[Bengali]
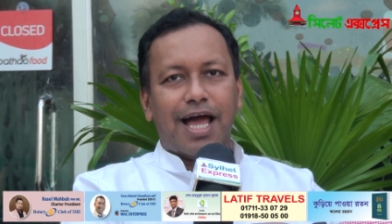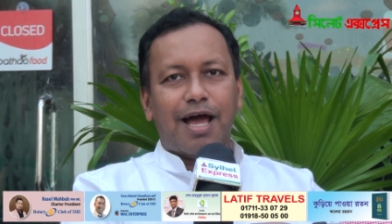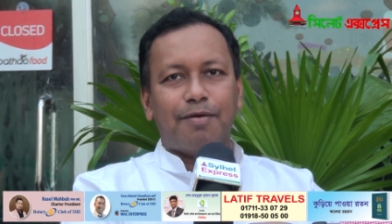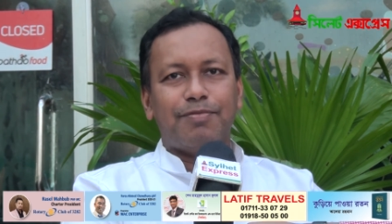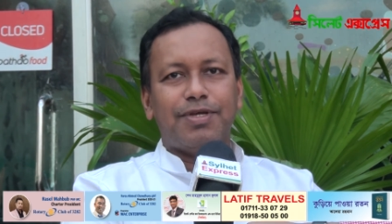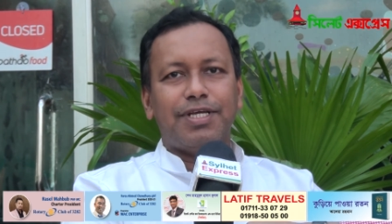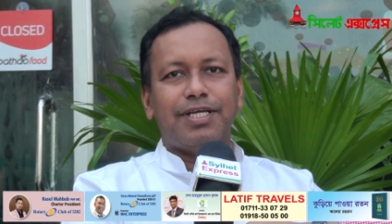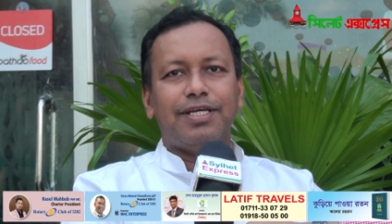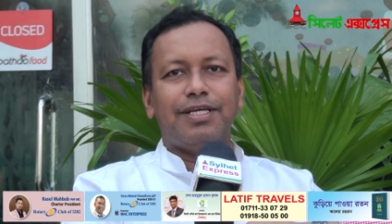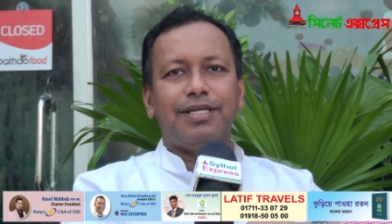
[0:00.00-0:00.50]

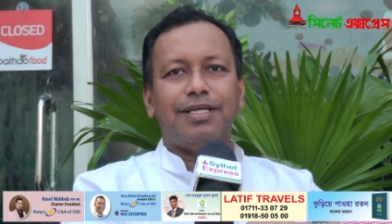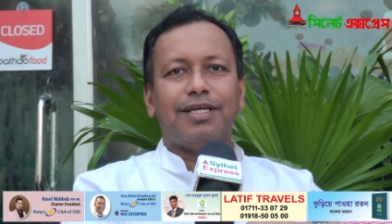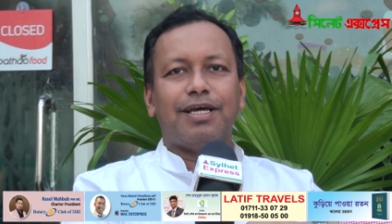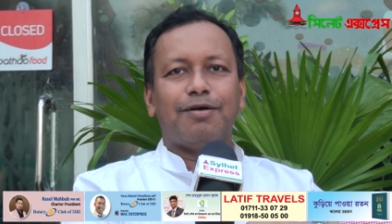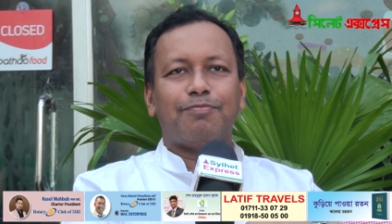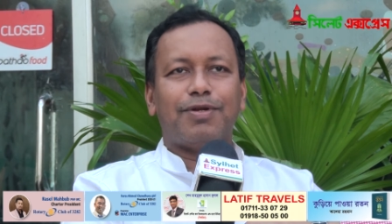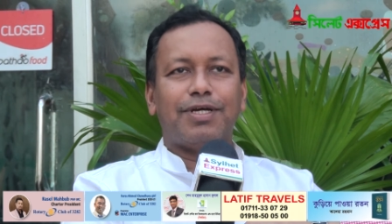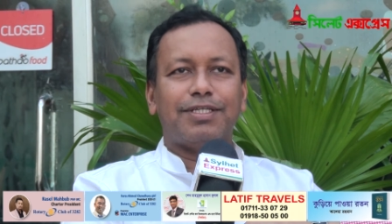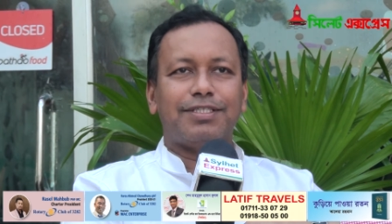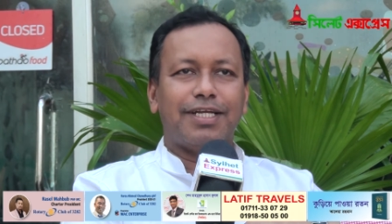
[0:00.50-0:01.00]
আমি
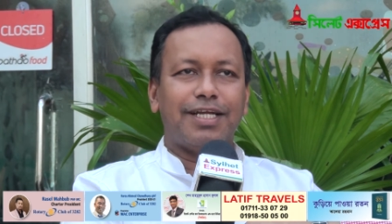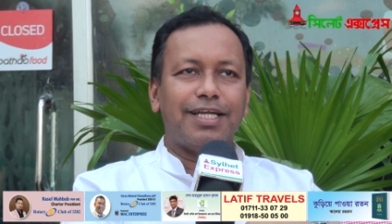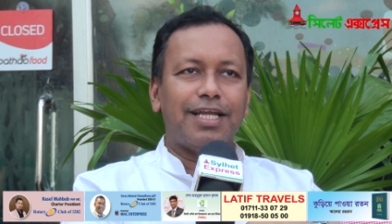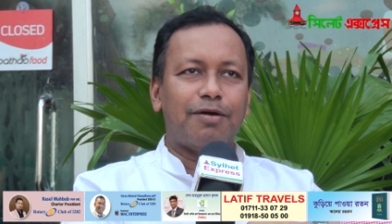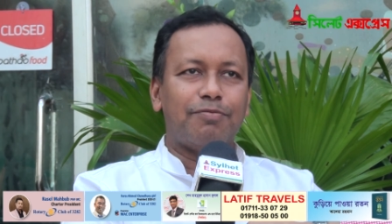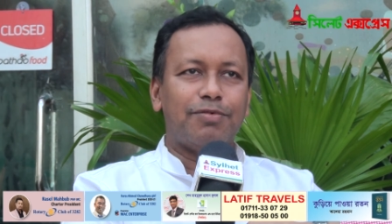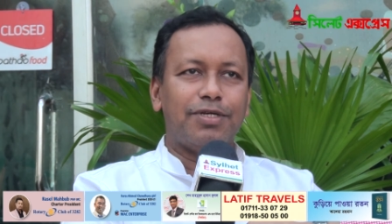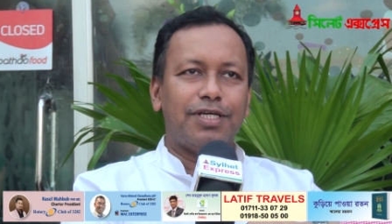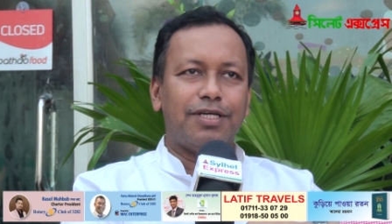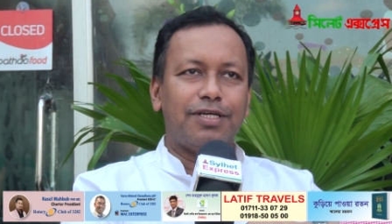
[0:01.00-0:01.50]
আপনারা জানেন
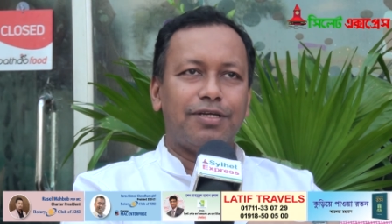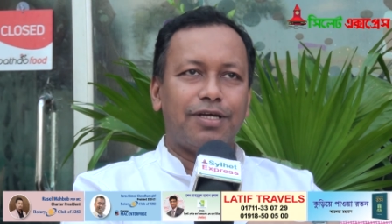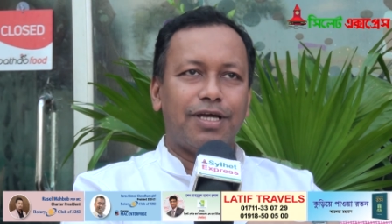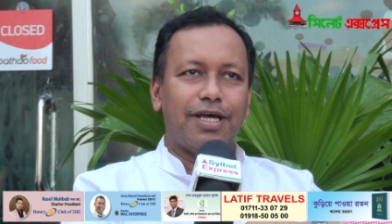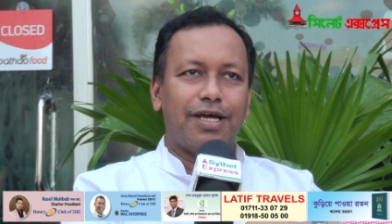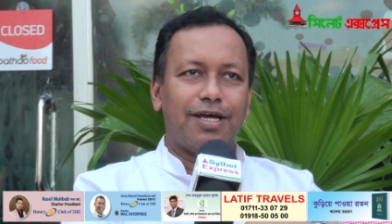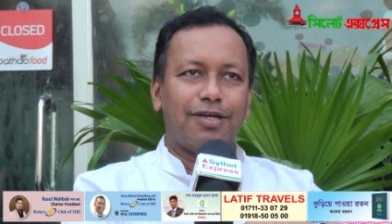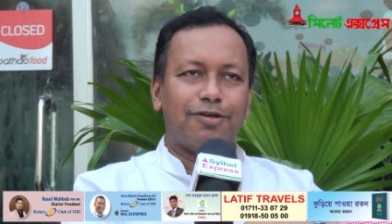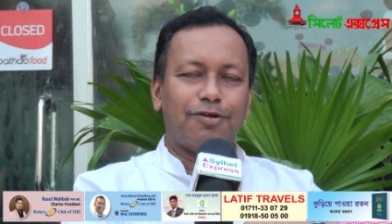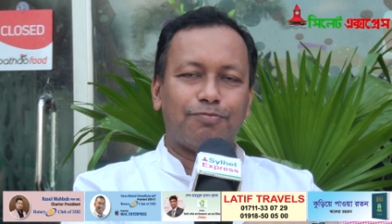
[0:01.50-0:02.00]
আমি
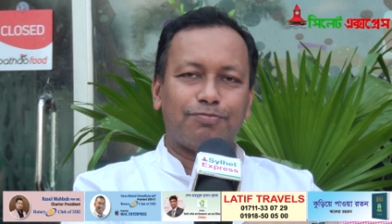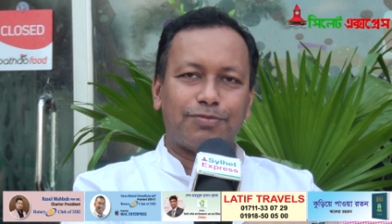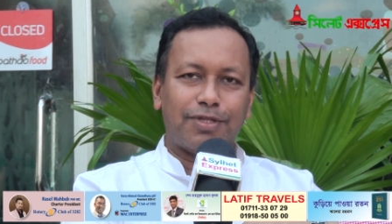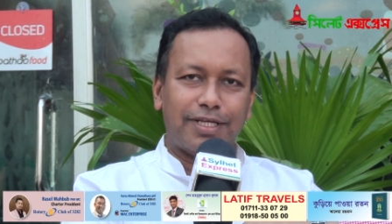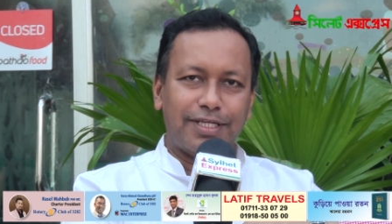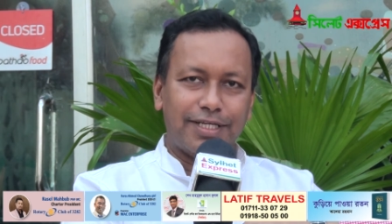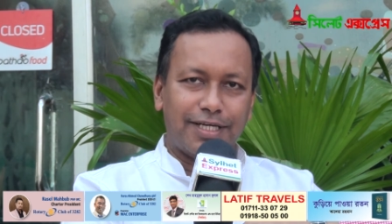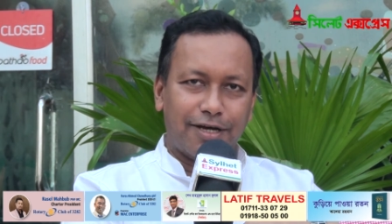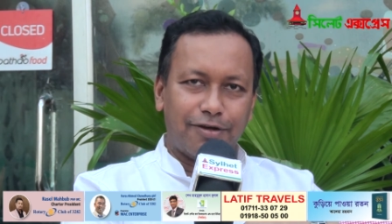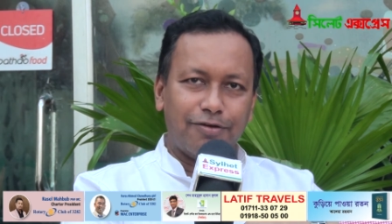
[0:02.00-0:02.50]

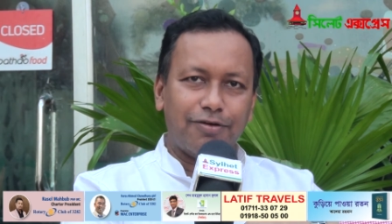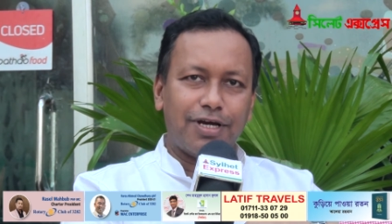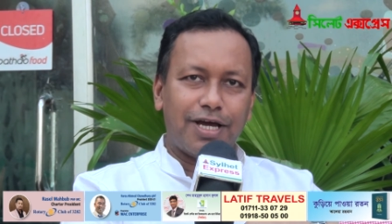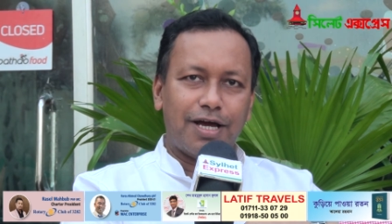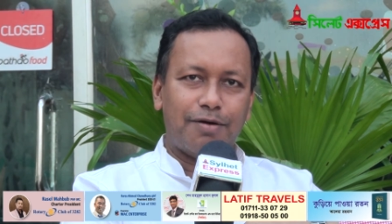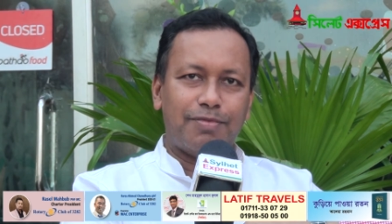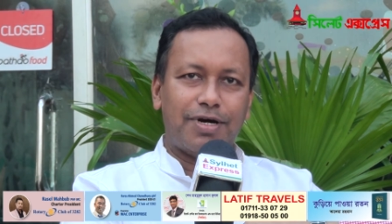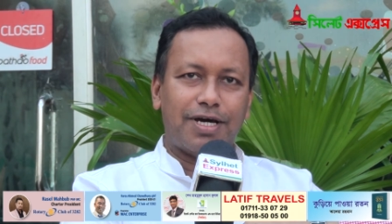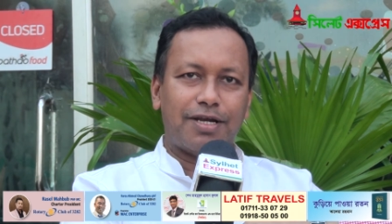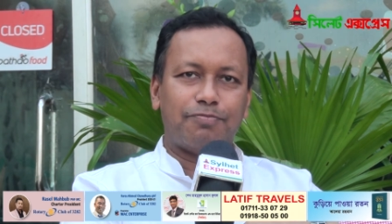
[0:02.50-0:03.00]
রপ্তানিকারক
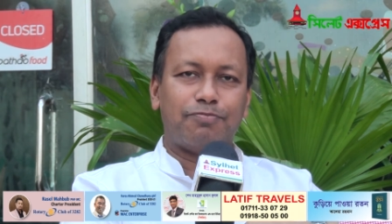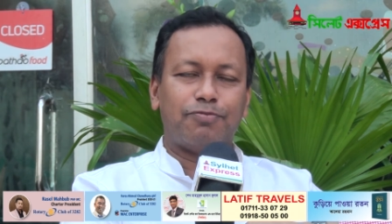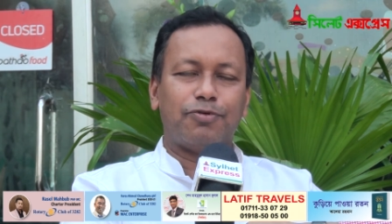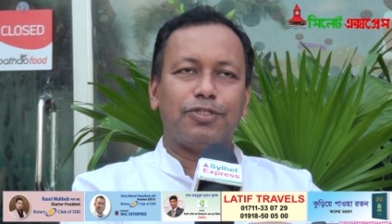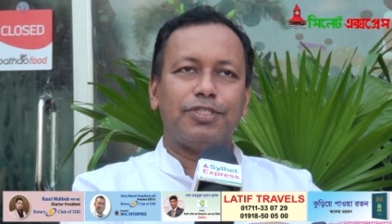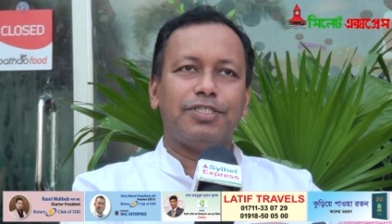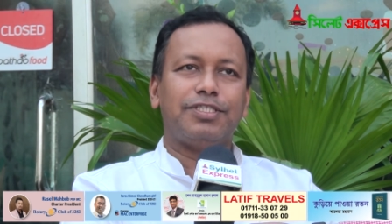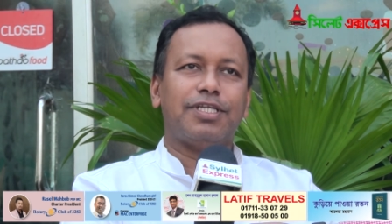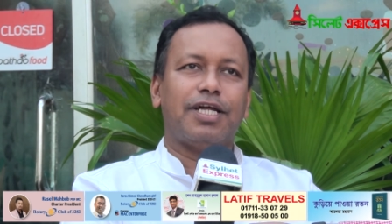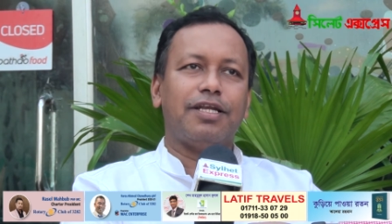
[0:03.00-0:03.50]
আমার
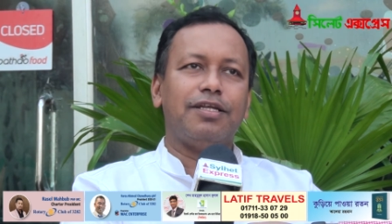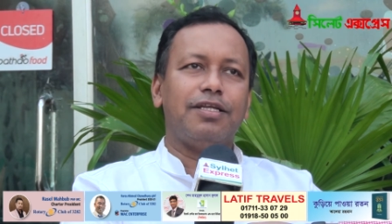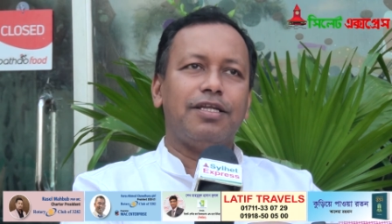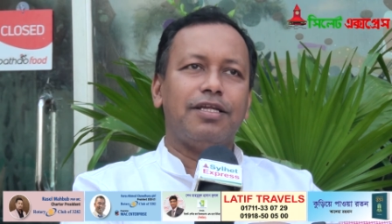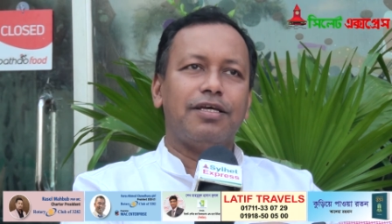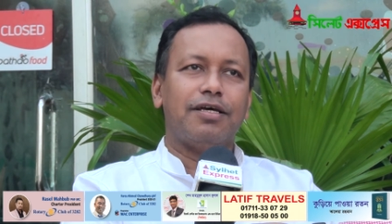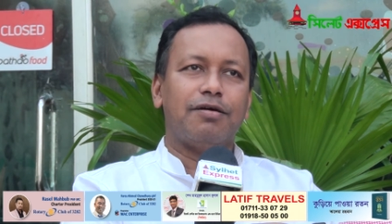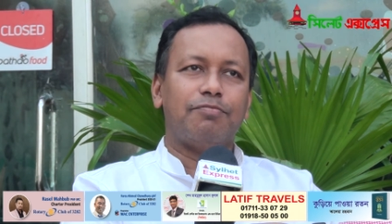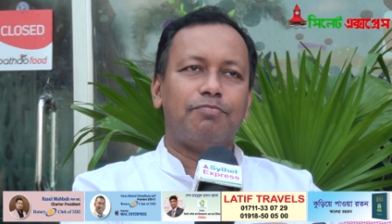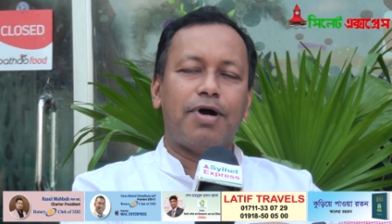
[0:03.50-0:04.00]
প্রতিষ্ঠান
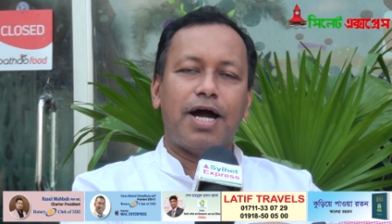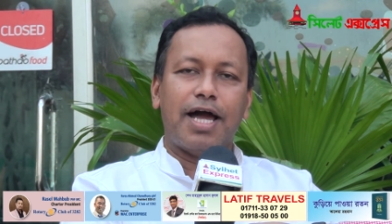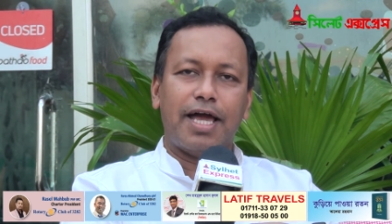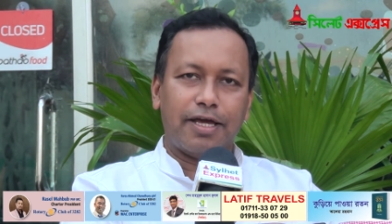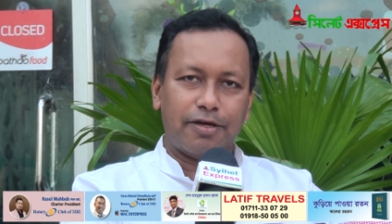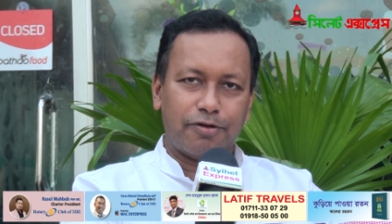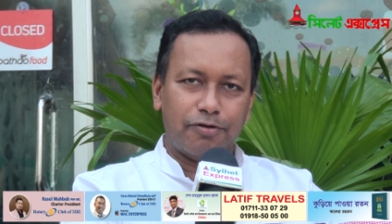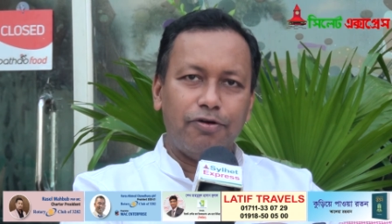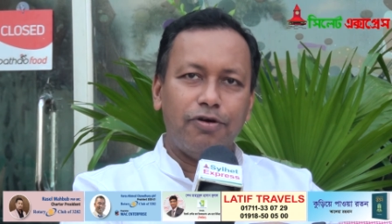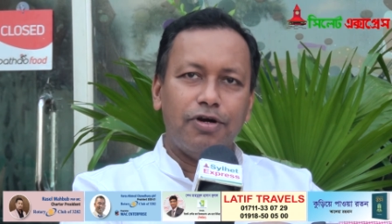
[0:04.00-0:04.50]

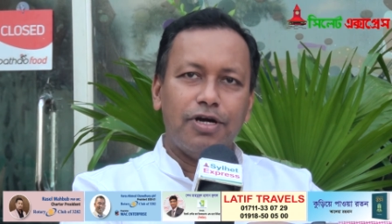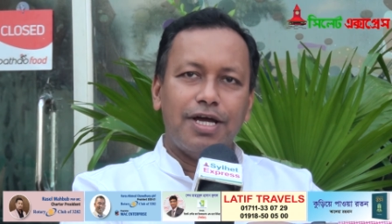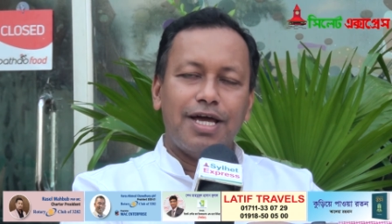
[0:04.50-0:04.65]
মায়াগ্রো